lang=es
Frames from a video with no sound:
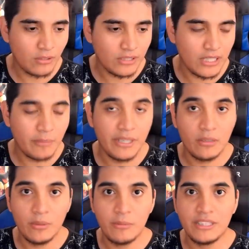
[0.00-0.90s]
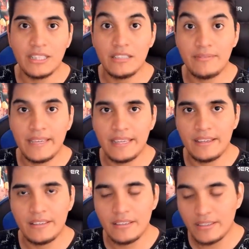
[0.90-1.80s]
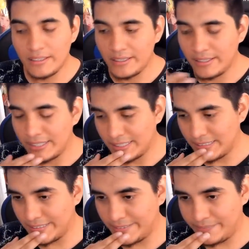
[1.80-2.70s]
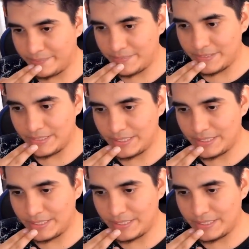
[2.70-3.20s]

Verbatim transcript: alarmen, obviamente es fake. Em,